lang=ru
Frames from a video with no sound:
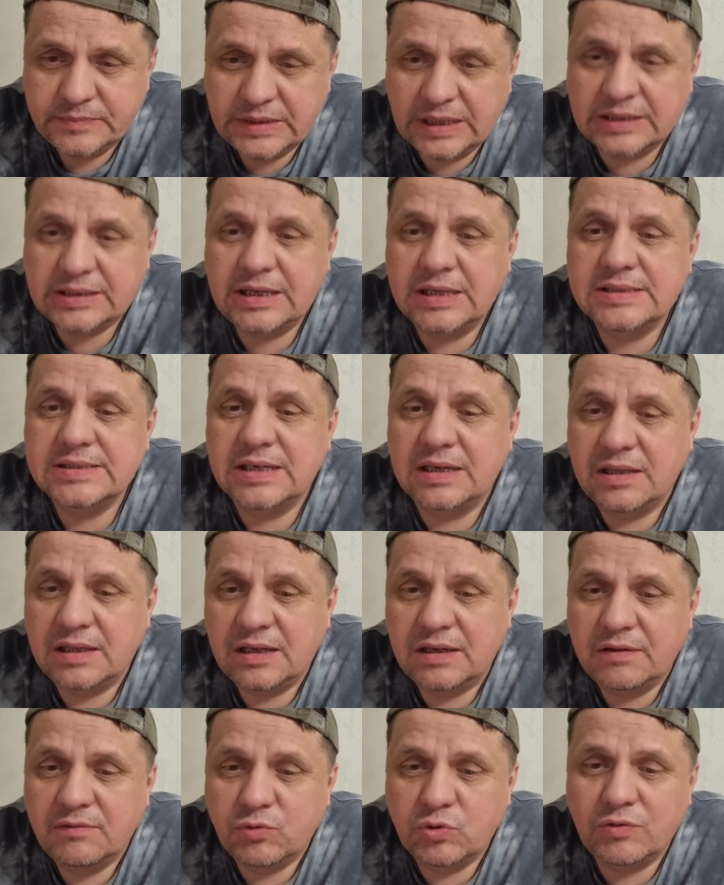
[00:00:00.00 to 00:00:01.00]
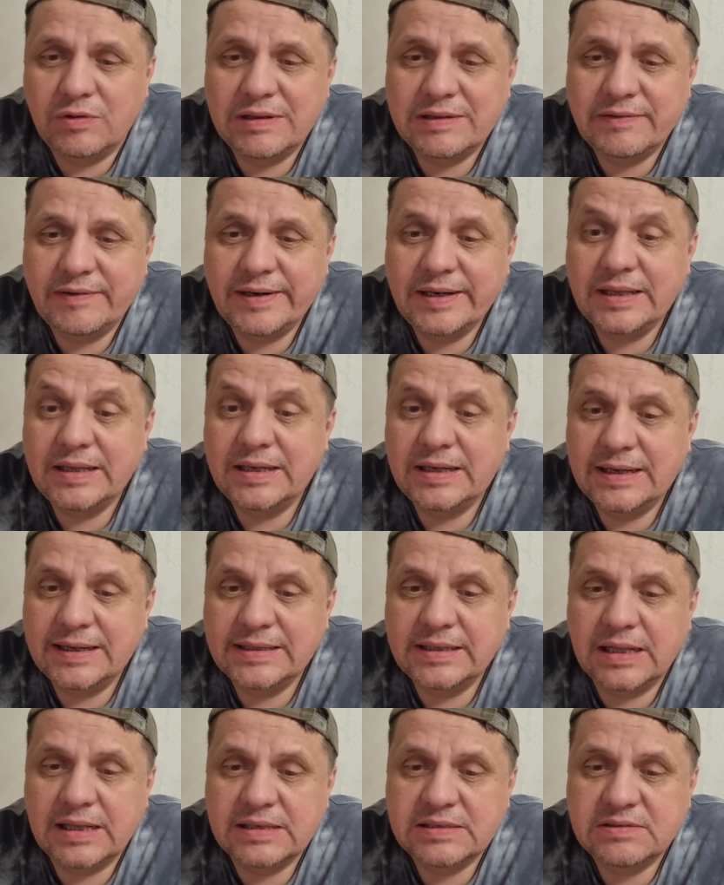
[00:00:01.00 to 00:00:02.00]
отказала в удовлетворении
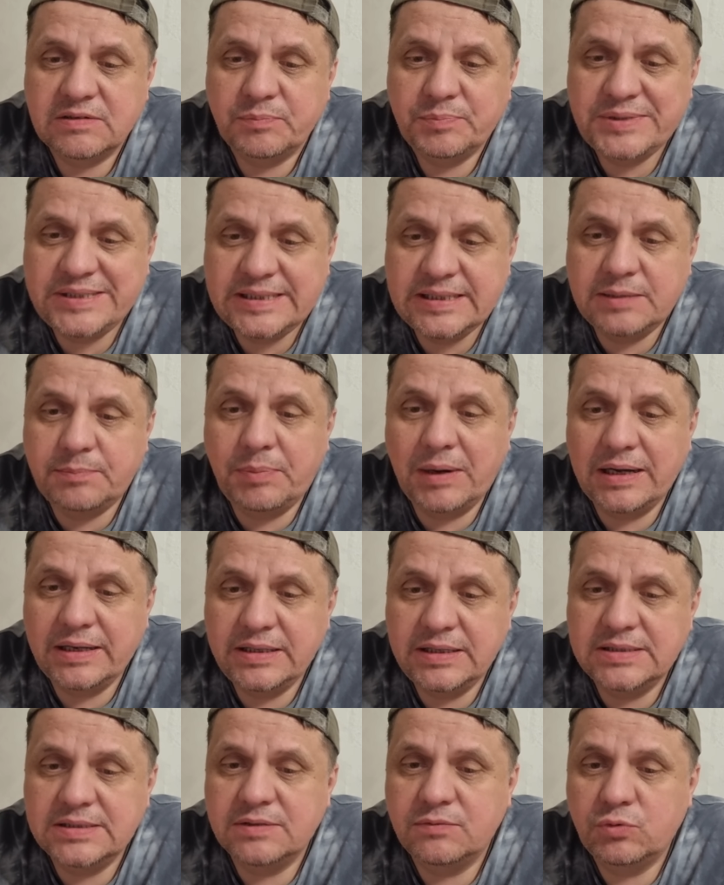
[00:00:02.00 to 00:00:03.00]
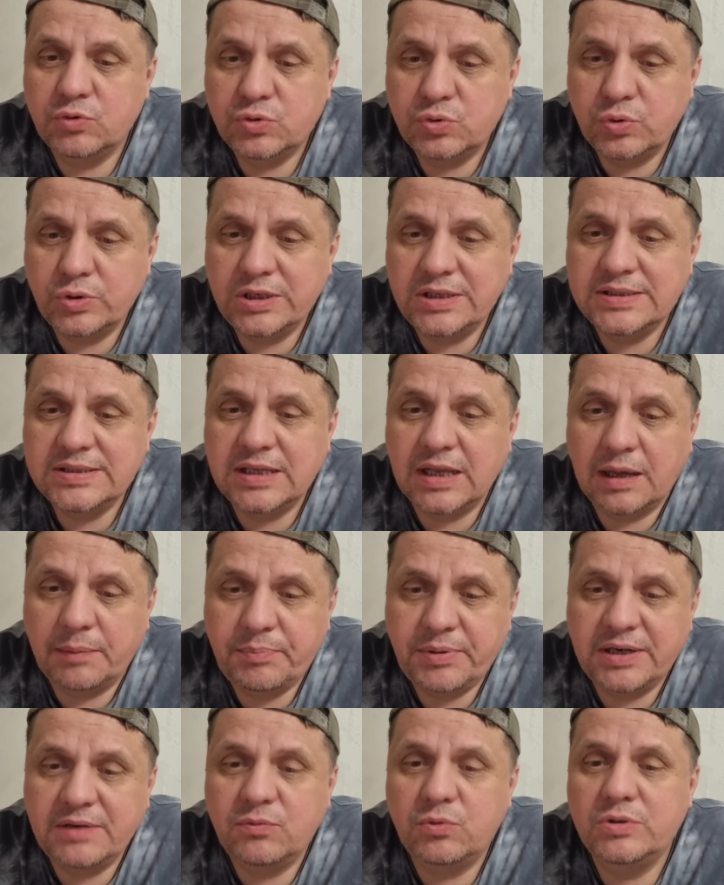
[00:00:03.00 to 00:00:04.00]
ходатайства психбольницы в Уссурийске о
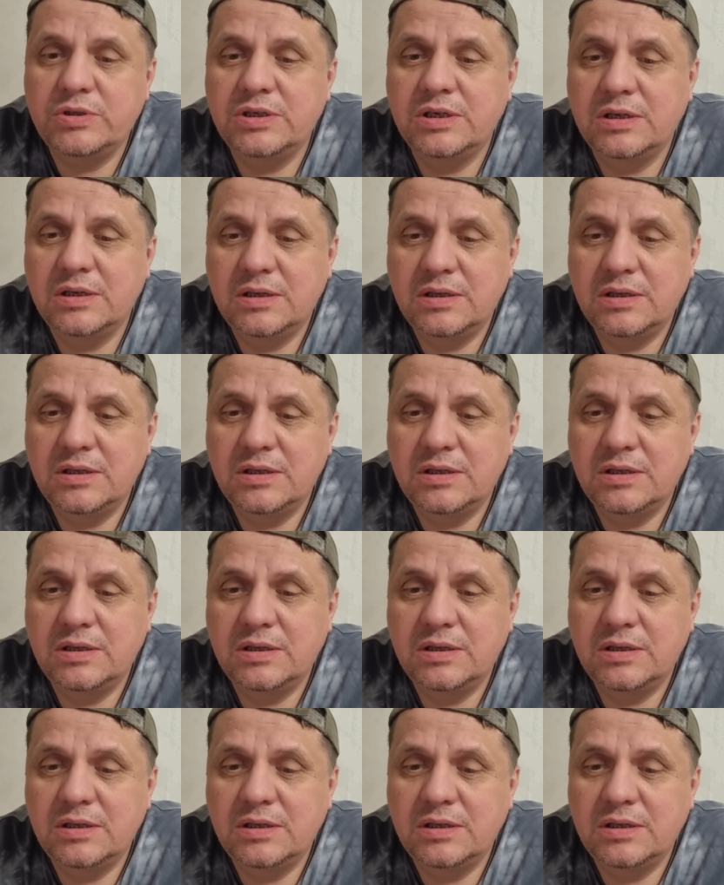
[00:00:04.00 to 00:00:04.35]
переводе